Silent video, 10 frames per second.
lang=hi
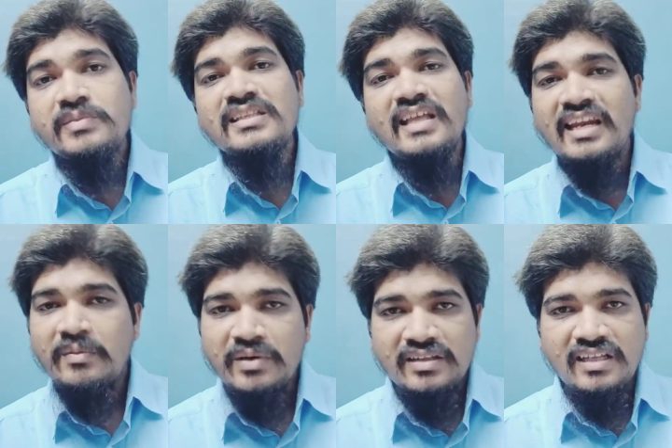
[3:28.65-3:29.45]
भी देने
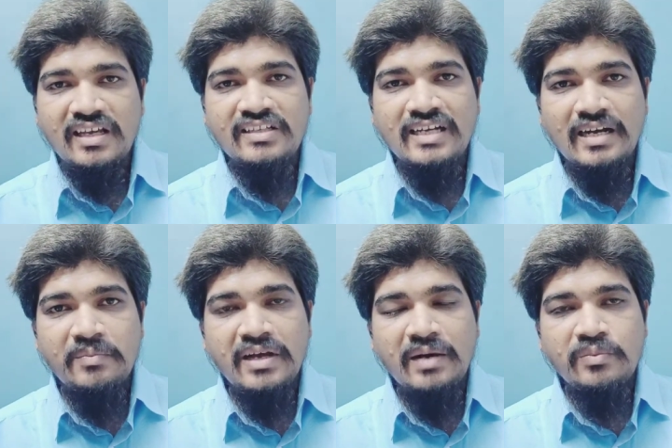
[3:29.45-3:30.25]
पड़ते हैं जहाँ
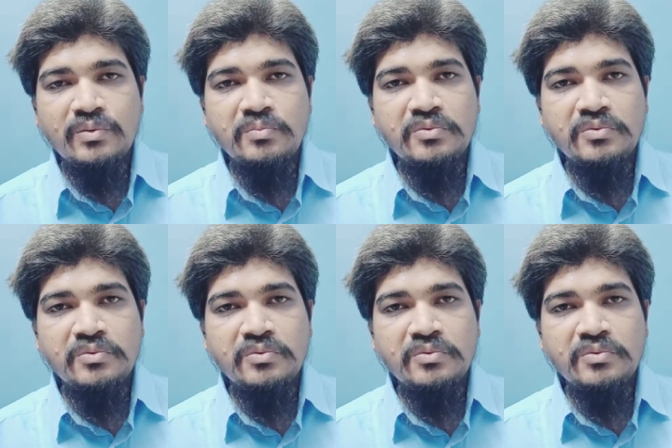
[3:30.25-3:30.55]
पे आपको